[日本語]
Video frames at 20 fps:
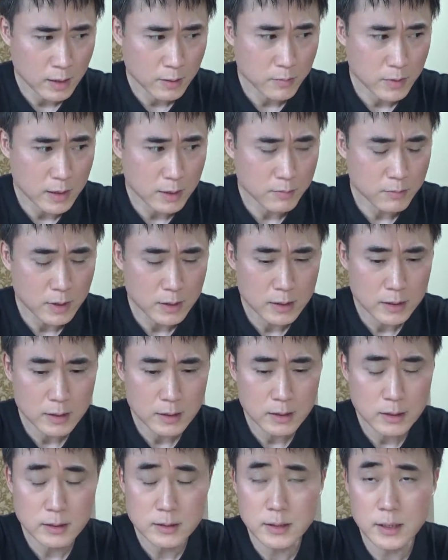まあ、あんま
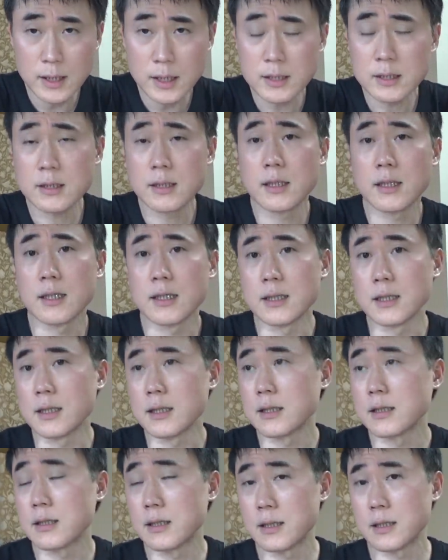り海外
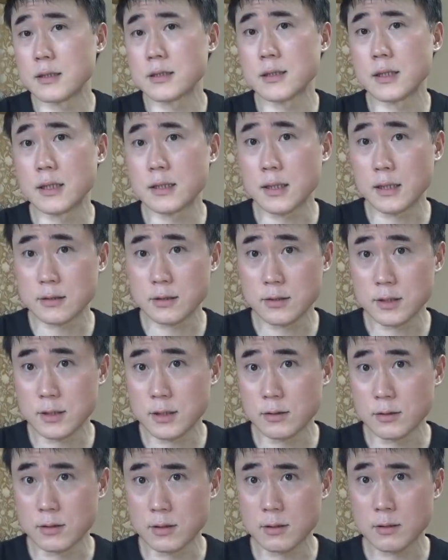で生活し
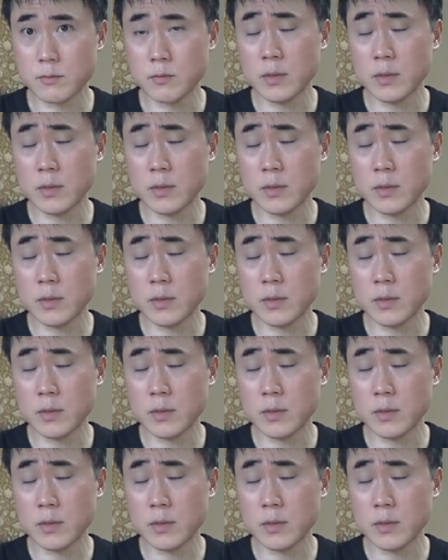てる、